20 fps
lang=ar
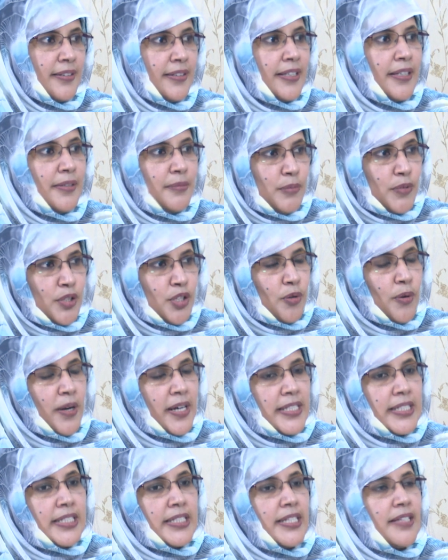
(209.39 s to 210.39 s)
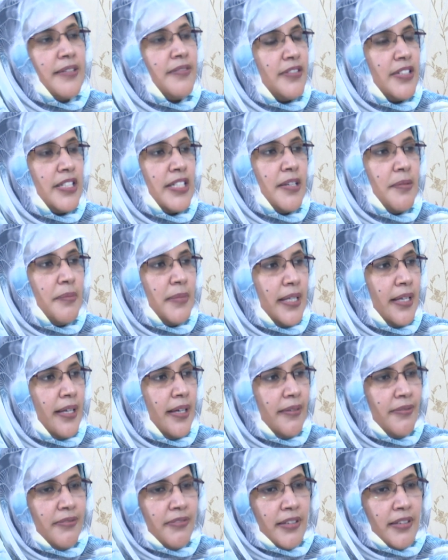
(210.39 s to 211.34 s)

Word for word: متواجدة في جميع